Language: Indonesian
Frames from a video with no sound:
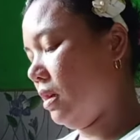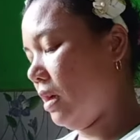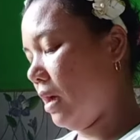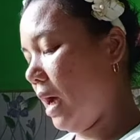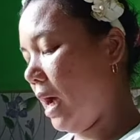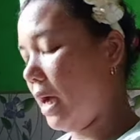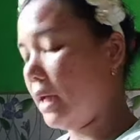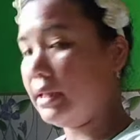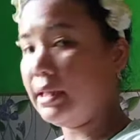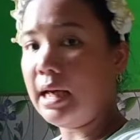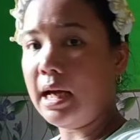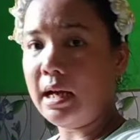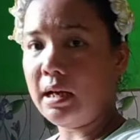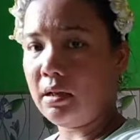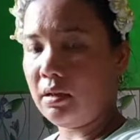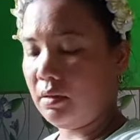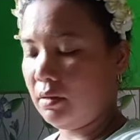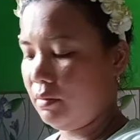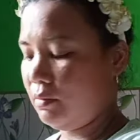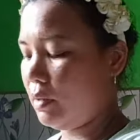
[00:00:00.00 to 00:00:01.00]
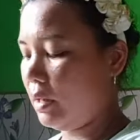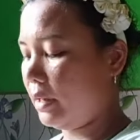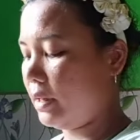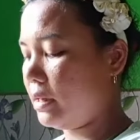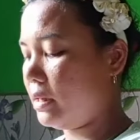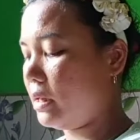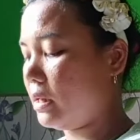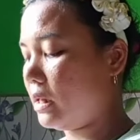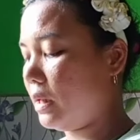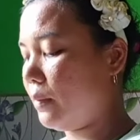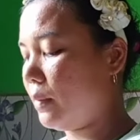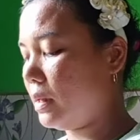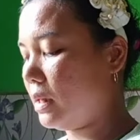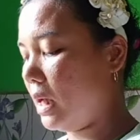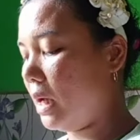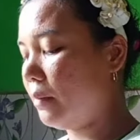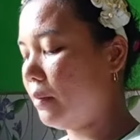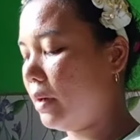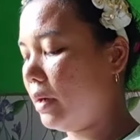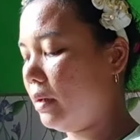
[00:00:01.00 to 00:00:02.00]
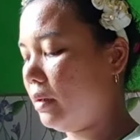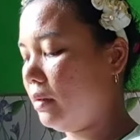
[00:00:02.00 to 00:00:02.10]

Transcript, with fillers: ajak biar kerja sama-sama